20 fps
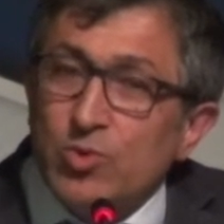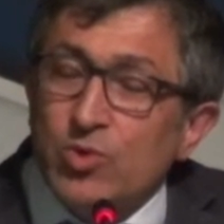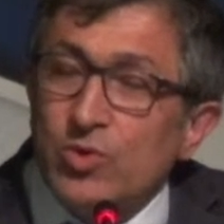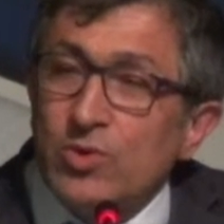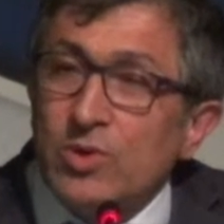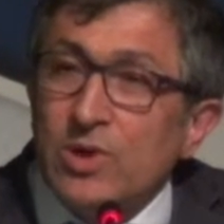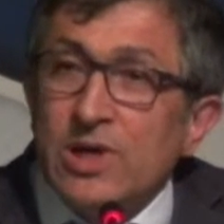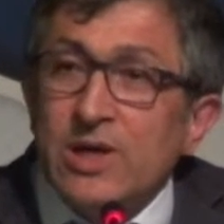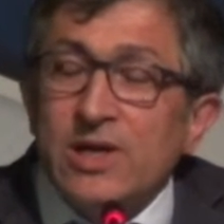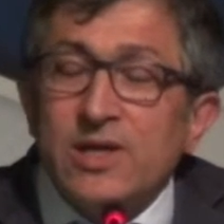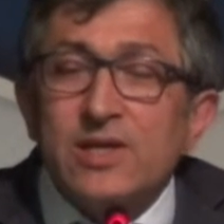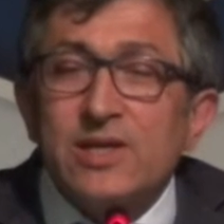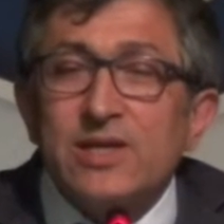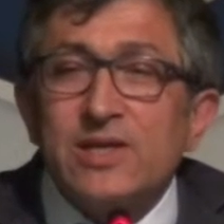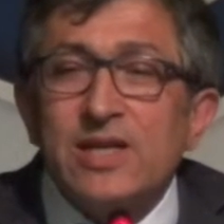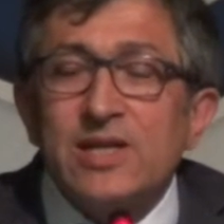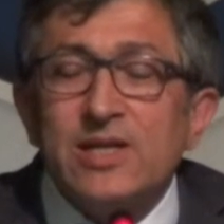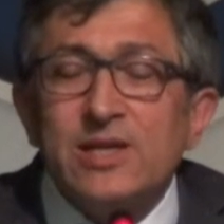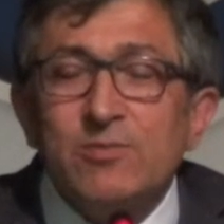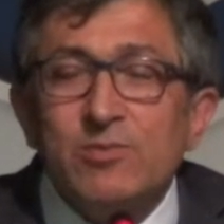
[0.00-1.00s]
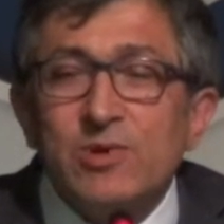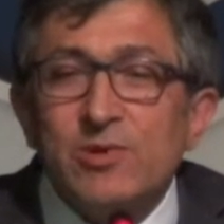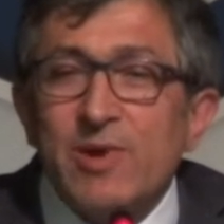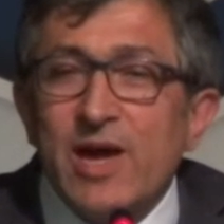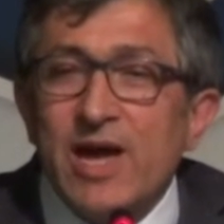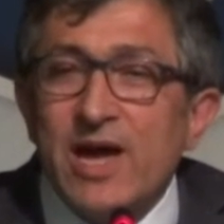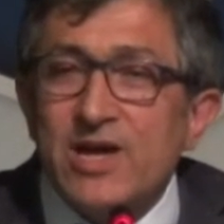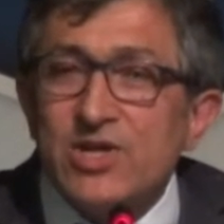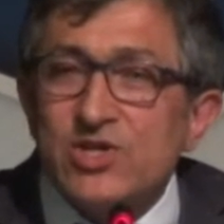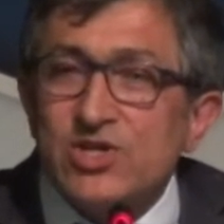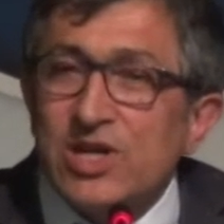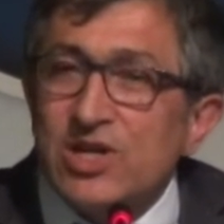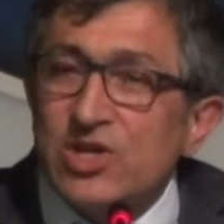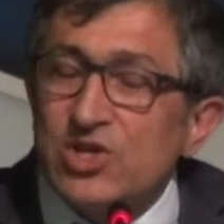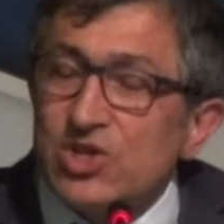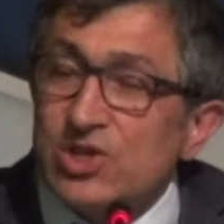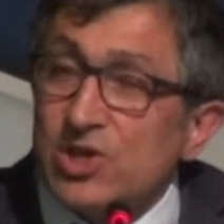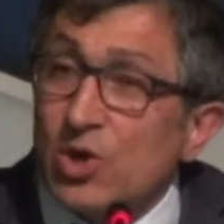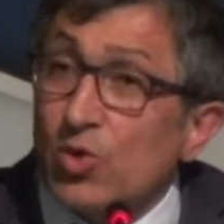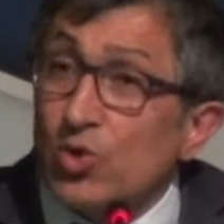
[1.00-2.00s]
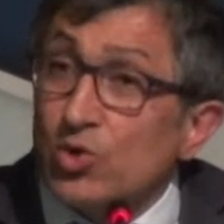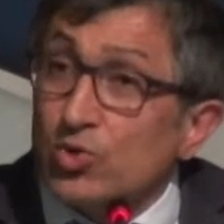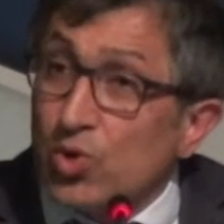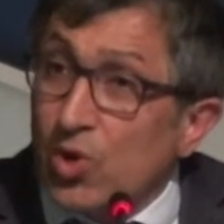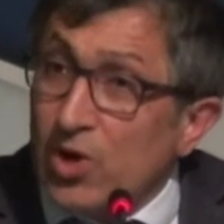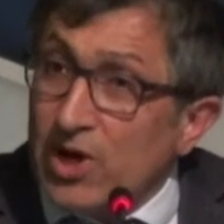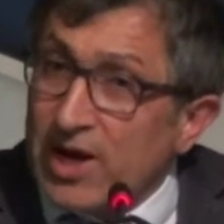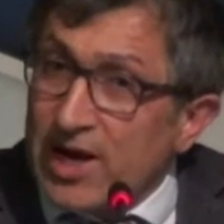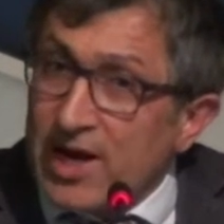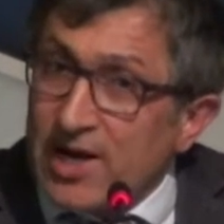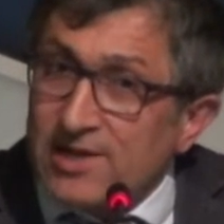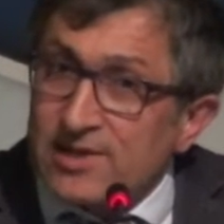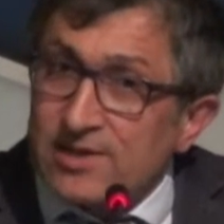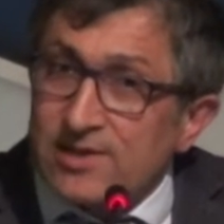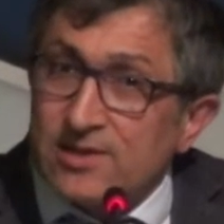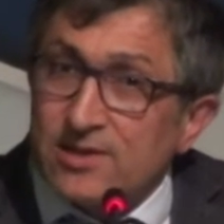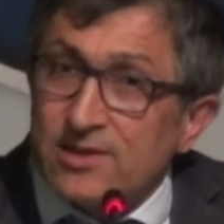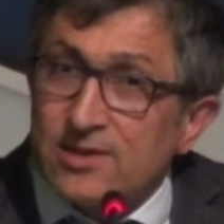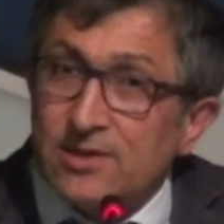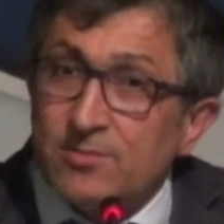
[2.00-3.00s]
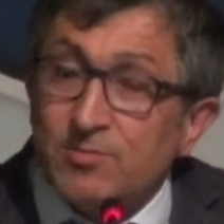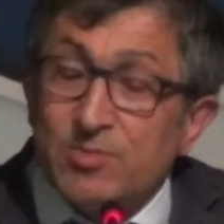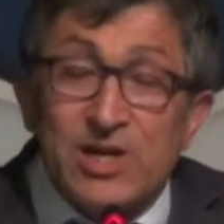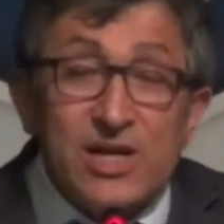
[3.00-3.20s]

bu e, dediğim gibi her şeyin içinde o toleransı,